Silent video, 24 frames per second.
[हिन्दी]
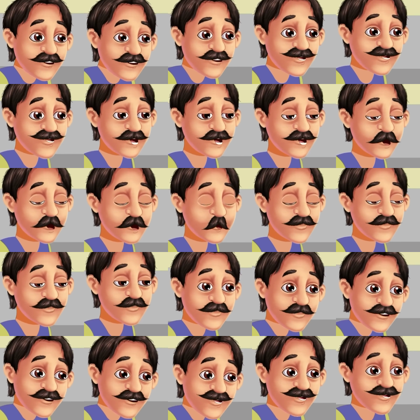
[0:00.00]
अच्छा
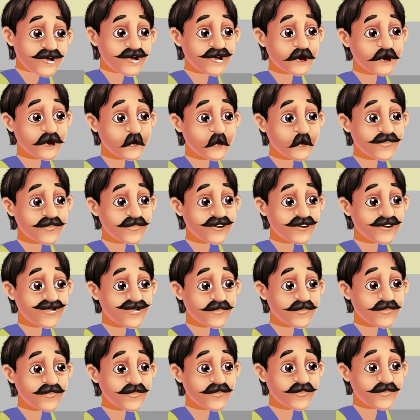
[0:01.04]
तुम यहीं बैठो
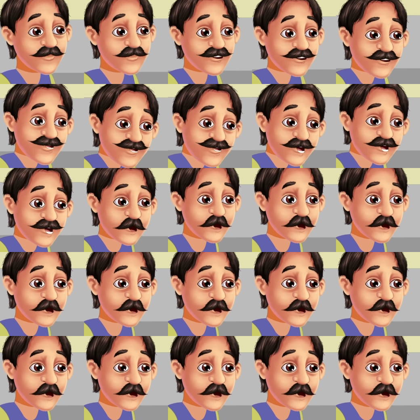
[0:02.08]
मैं